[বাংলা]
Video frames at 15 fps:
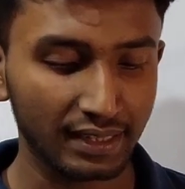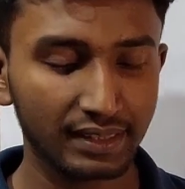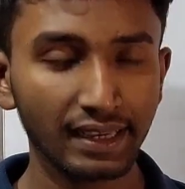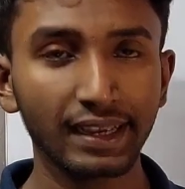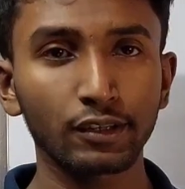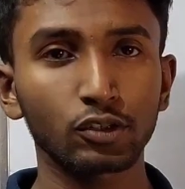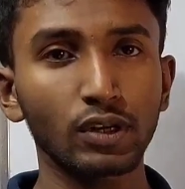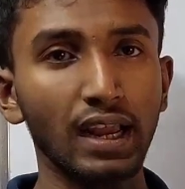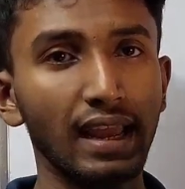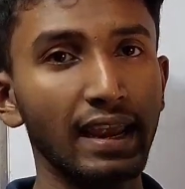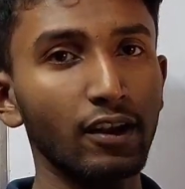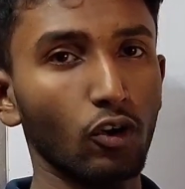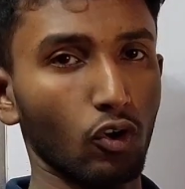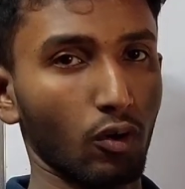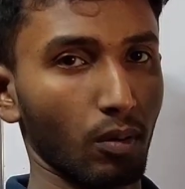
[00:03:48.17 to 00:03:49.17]
দেখতে কিছুটা
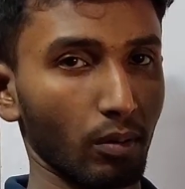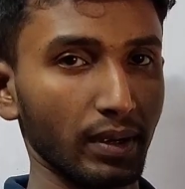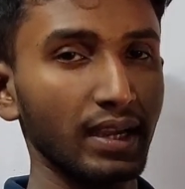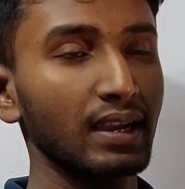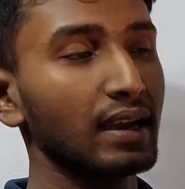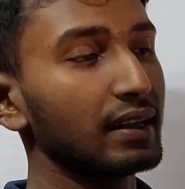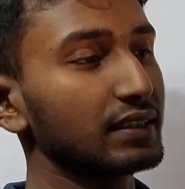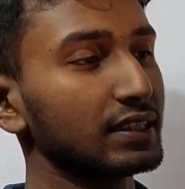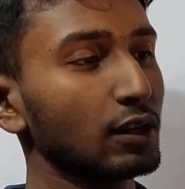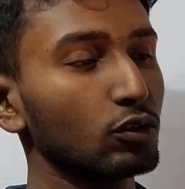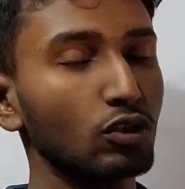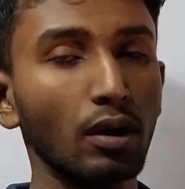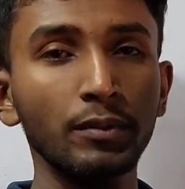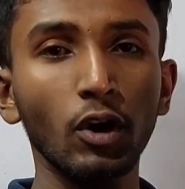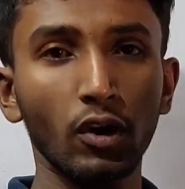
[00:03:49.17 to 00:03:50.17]
এইরকম হবে
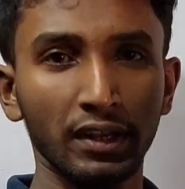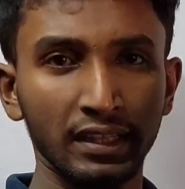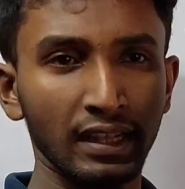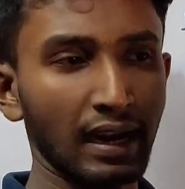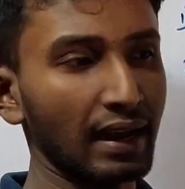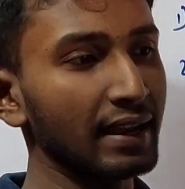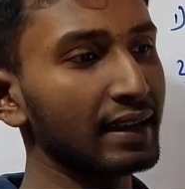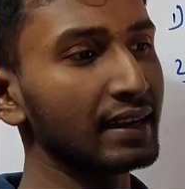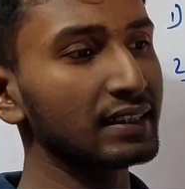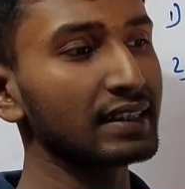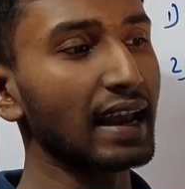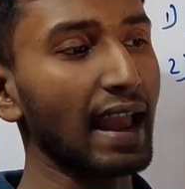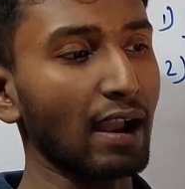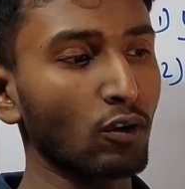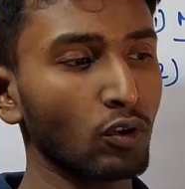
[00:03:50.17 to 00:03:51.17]
যেহেতু আমি অনেক দিন আগে
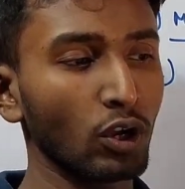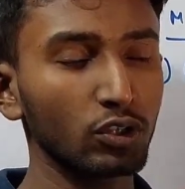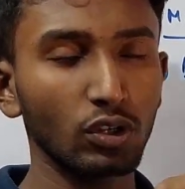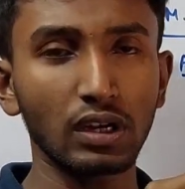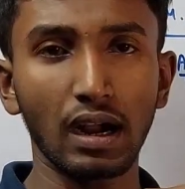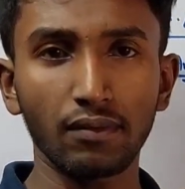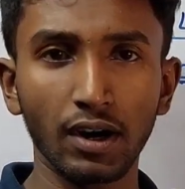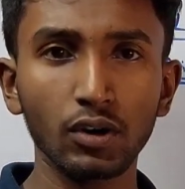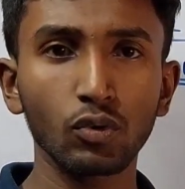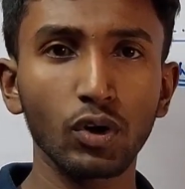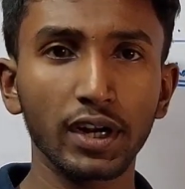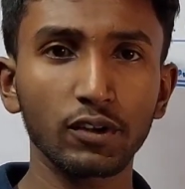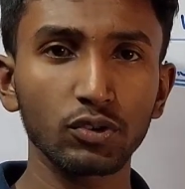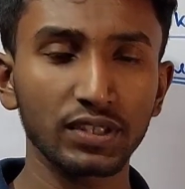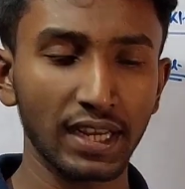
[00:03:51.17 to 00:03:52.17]
কিনেছি এখন হয়তো কাভারগুলো
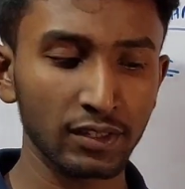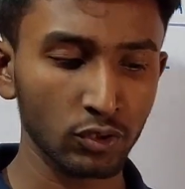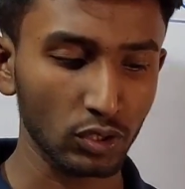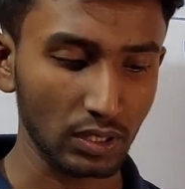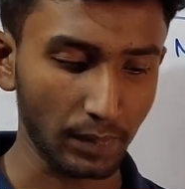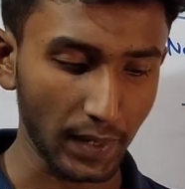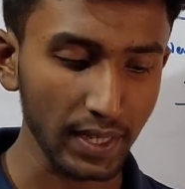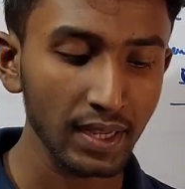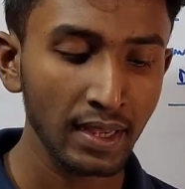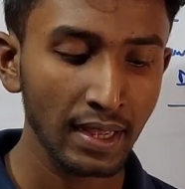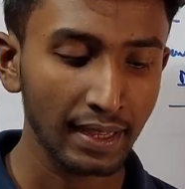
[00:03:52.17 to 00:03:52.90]
একটু চেঞ্জ হতে পারে